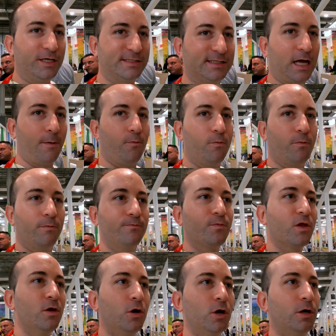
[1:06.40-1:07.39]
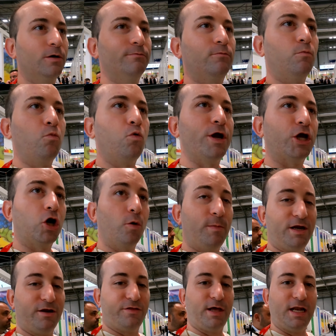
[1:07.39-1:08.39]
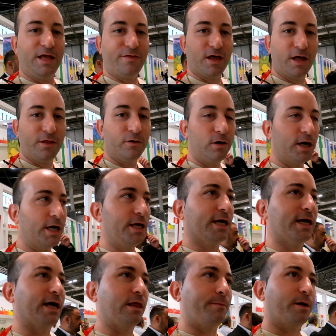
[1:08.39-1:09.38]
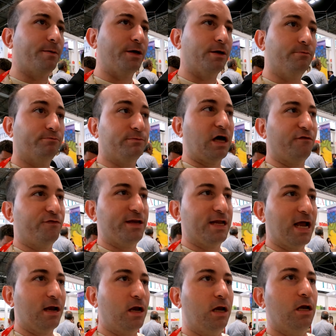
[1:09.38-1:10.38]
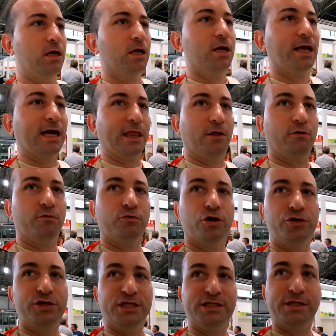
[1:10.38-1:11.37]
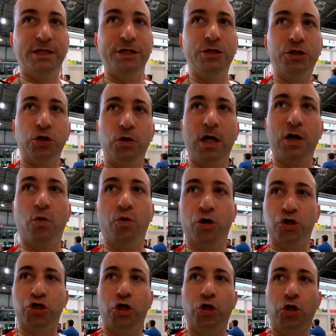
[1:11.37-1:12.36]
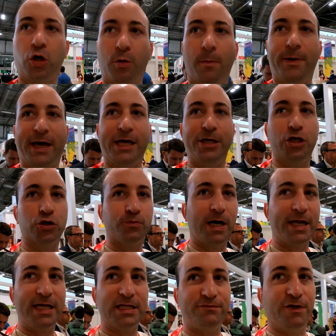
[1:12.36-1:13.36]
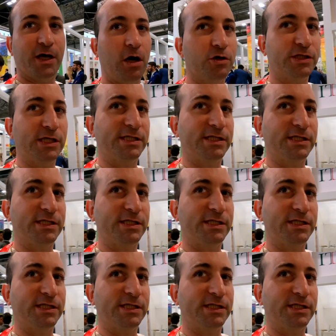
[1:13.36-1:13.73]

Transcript: está muy comercializado, ahí cada pabellón, al final cada uno es distinto, algunos son como pequeños bares, fijaos